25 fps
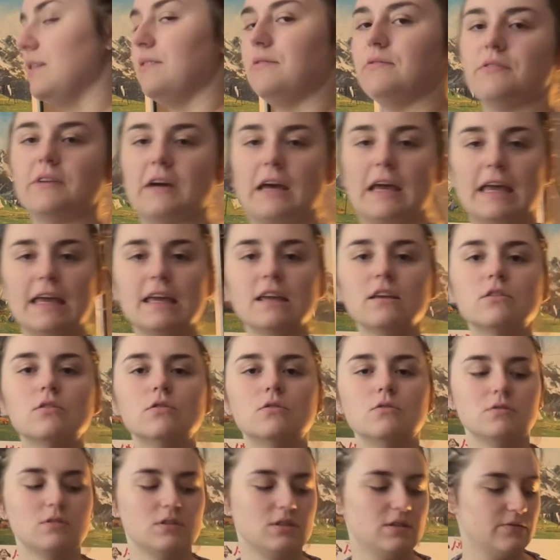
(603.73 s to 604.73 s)
est vrai que
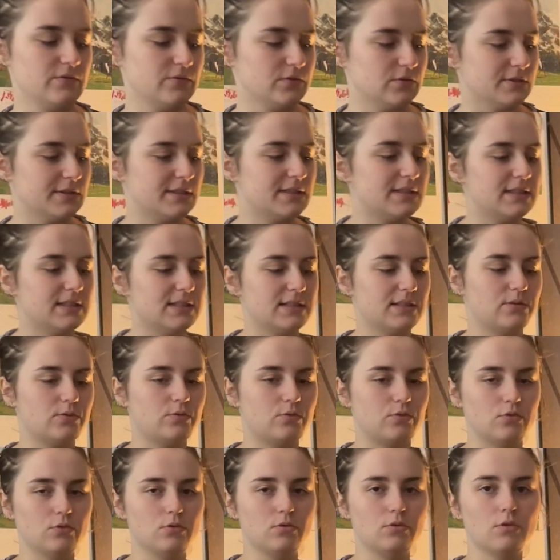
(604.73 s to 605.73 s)
niveau
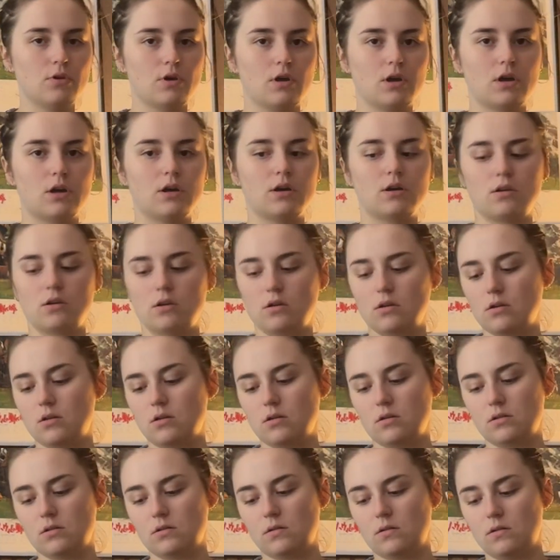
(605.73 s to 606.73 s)
tissu,
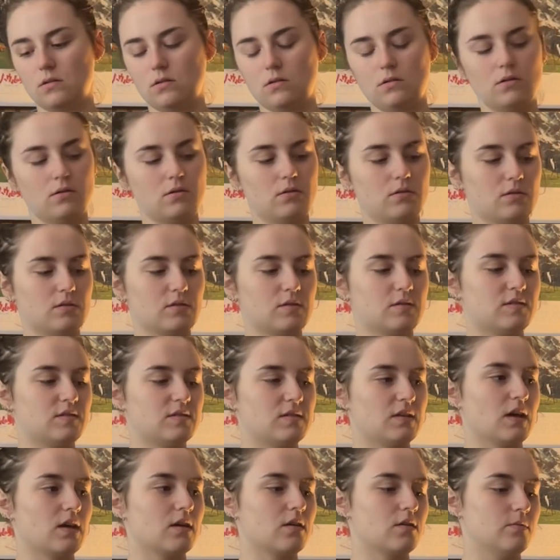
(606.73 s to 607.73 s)
euh,
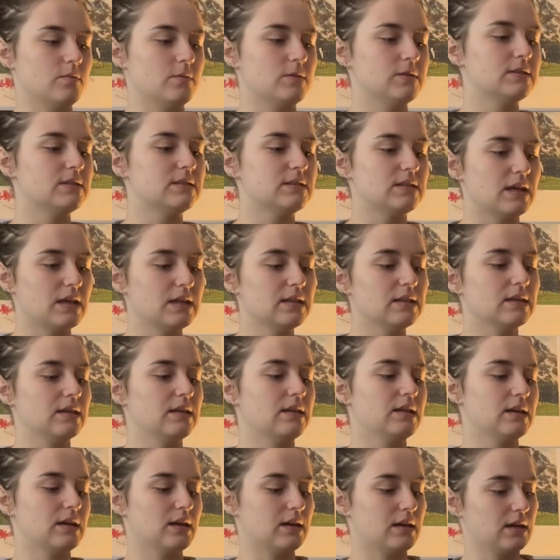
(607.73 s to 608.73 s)
ça commence à être
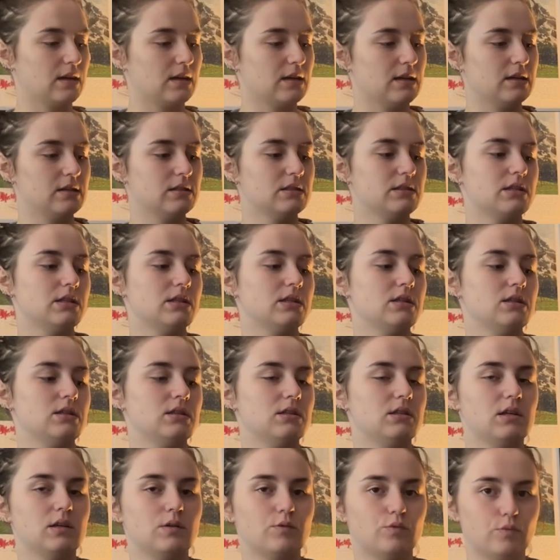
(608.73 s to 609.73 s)
icraque. Là,
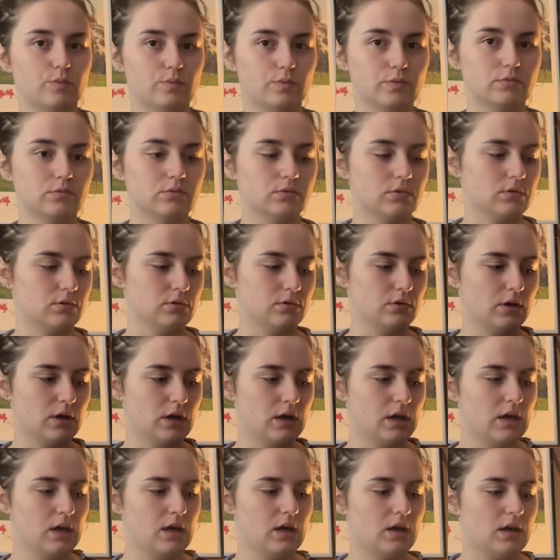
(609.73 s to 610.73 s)
j'ai des coupons,
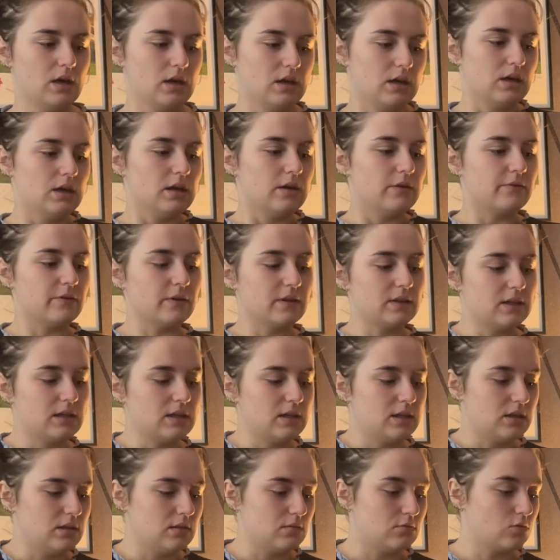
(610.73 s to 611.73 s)
enfin
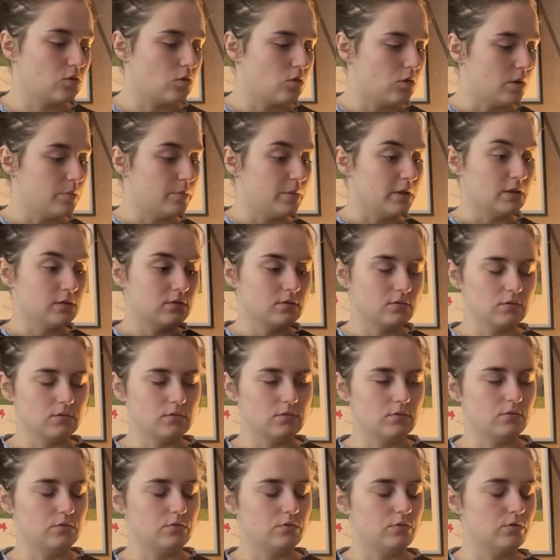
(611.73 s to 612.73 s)
des 3 mètres,
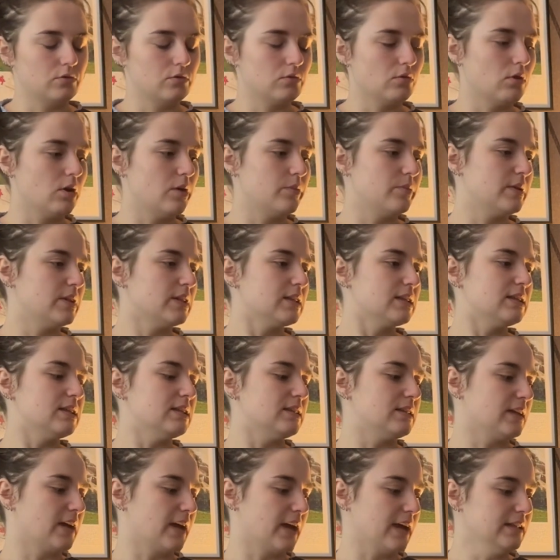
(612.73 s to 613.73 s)
2-3 mètres
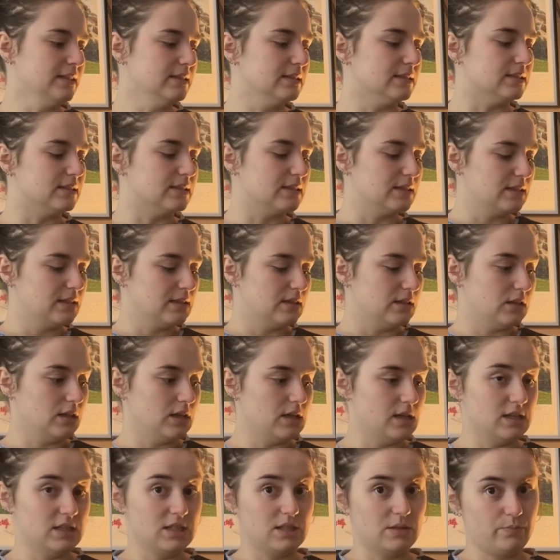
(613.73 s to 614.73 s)
qui traînent.
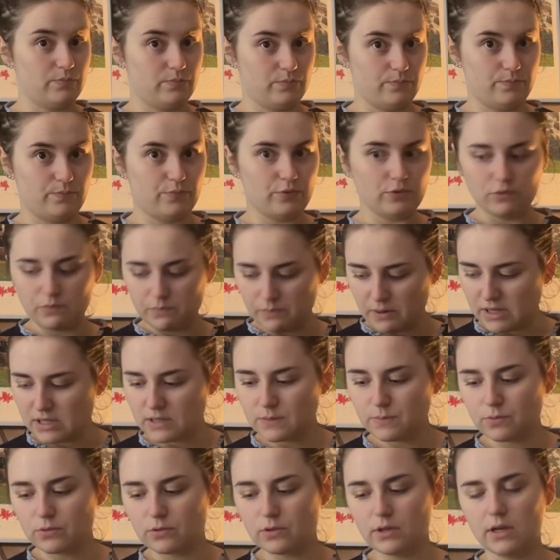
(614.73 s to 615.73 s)
Et j'ai plus de
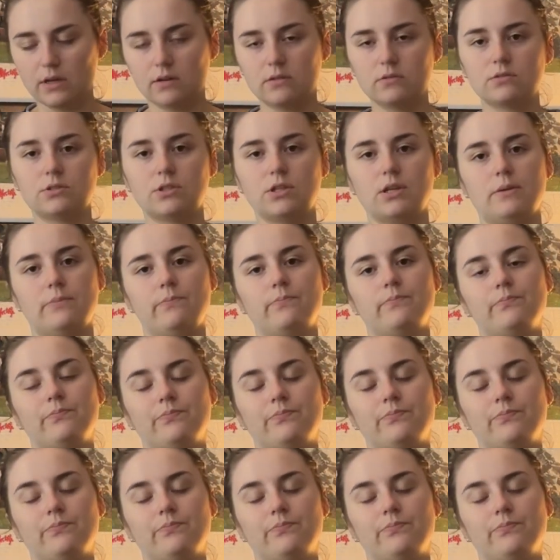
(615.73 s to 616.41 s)
place pour les ranger.